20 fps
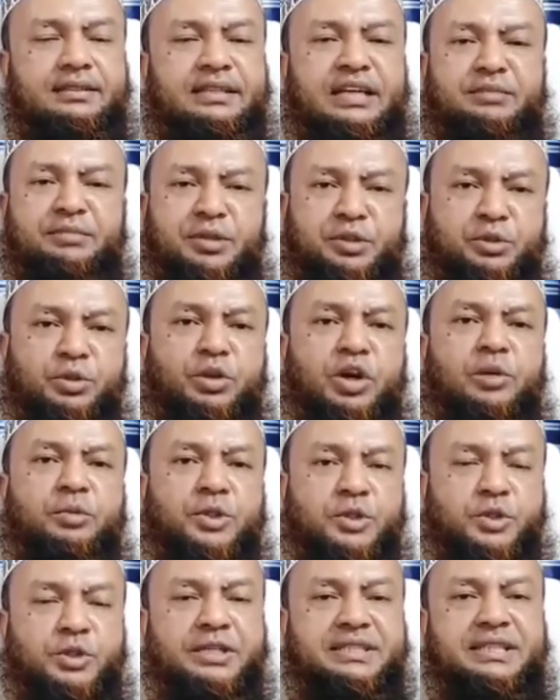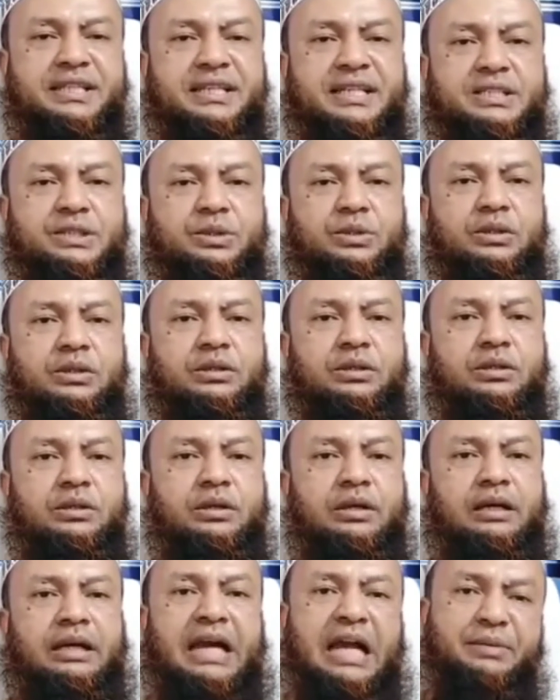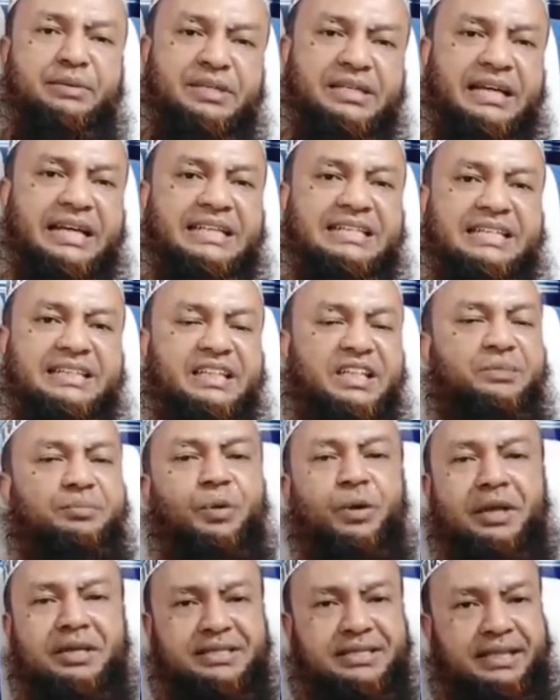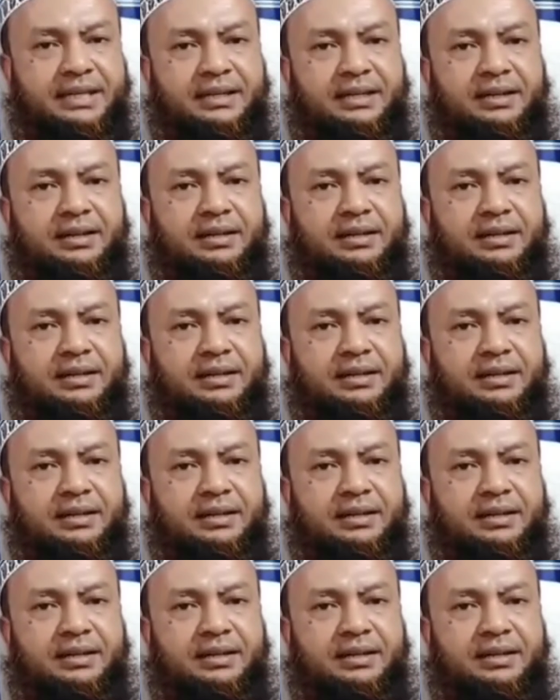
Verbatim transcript: তার মৃত্যুর খবর শুনেছেন রাসুল গাইবি জানাজা তিনি পড়েছেন